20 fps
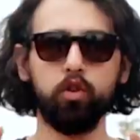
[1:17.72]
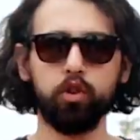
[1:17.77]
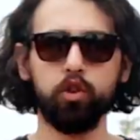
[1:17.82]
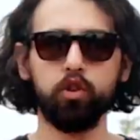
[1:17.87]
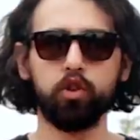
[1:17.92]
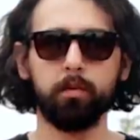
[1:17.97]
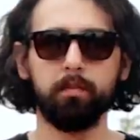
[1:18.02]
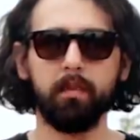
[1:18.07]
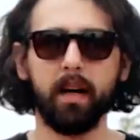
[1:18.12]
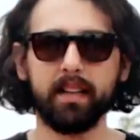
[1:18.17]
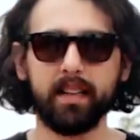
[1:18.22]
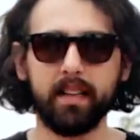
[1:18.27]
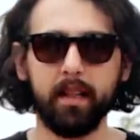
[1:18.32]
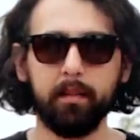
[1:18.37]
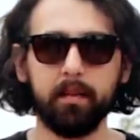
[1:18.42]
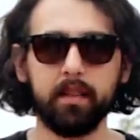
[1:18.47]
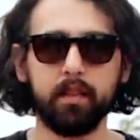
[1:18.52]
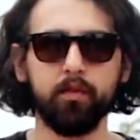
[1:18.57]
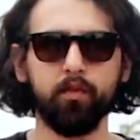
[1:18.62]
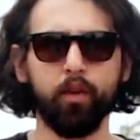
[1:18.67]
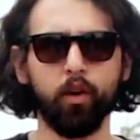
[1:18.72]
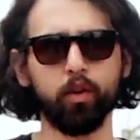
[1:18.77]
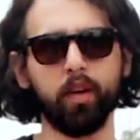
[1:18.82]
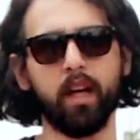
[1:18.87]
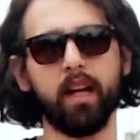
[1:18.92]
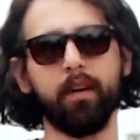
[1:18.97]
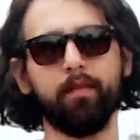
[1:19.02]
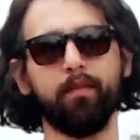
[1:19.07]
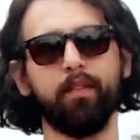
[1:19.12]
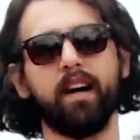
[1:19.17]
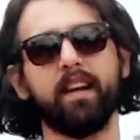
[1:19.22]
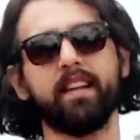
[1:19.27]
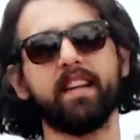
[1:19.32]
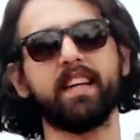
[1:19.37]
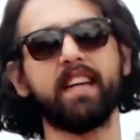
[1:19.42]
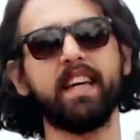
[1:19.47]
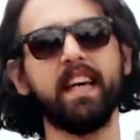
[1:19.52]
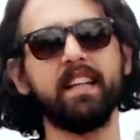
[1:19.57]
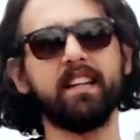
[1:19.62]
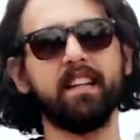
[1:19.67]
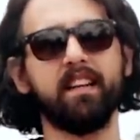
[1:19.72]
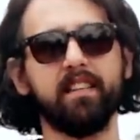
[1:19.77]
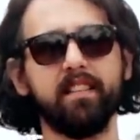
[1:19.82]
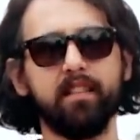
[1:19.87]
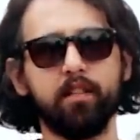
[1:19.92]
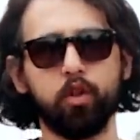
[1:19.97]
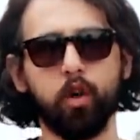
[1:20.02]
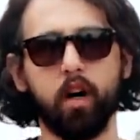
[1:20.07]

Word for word: Üçüncü maddemiz fotoğraflarda kendinizi